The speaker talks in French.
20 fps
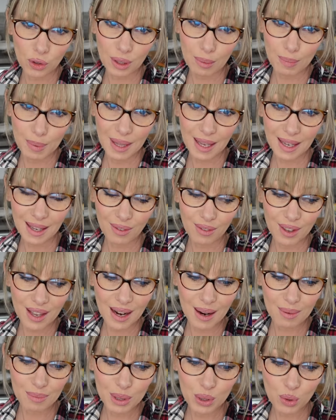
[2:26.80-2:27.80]
DPD qui vient à
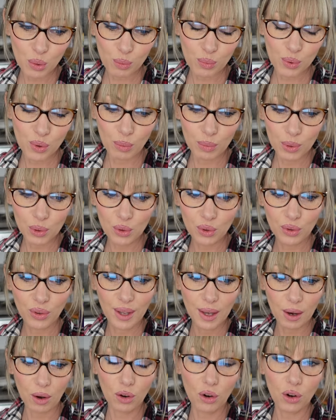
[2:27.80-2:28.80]
la maison pour me
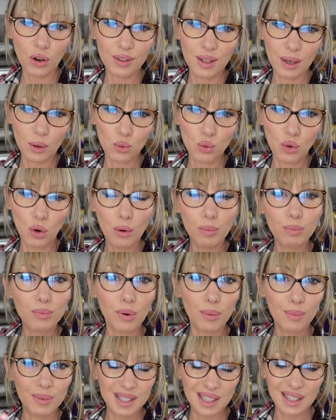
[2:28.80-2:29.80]
donner encore des rouleaux
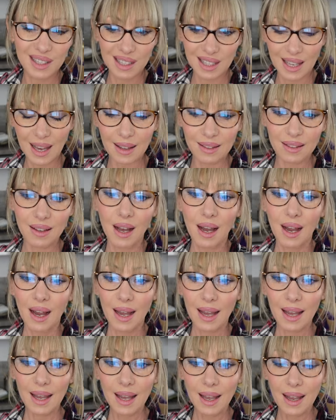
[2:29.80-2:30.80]
pour mes étiquettes
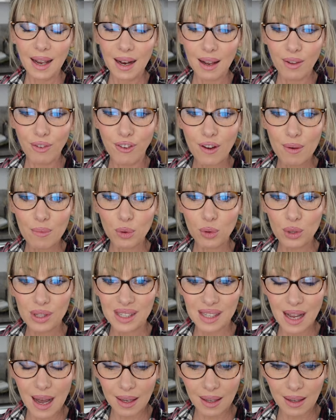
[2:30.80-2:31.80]
et les fameux
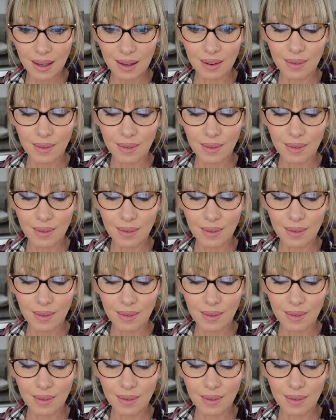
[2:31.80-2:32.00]
sacs,